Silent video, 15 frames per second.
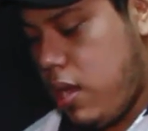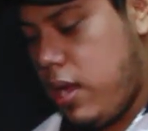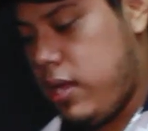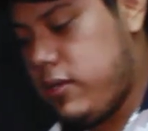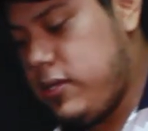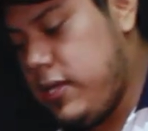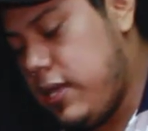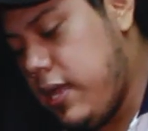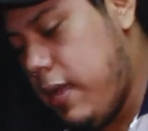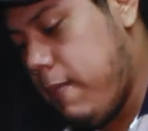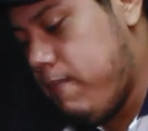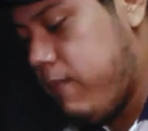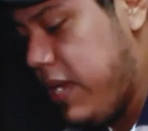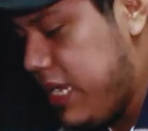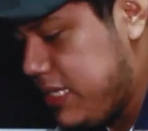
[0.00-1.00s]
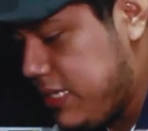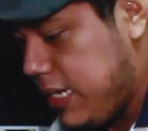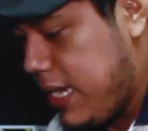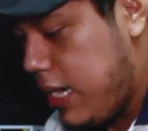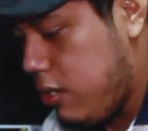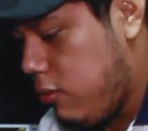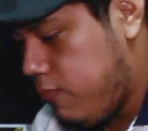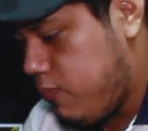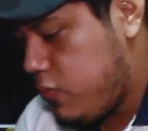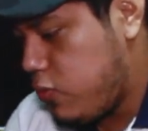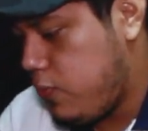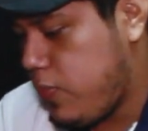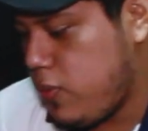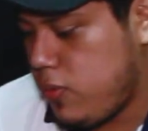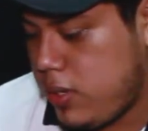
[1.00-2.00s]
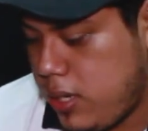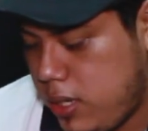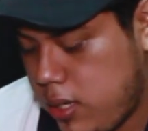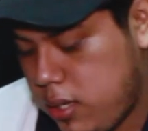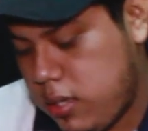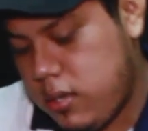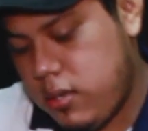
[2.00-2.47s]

Así que para sacarlo, pues, supongo que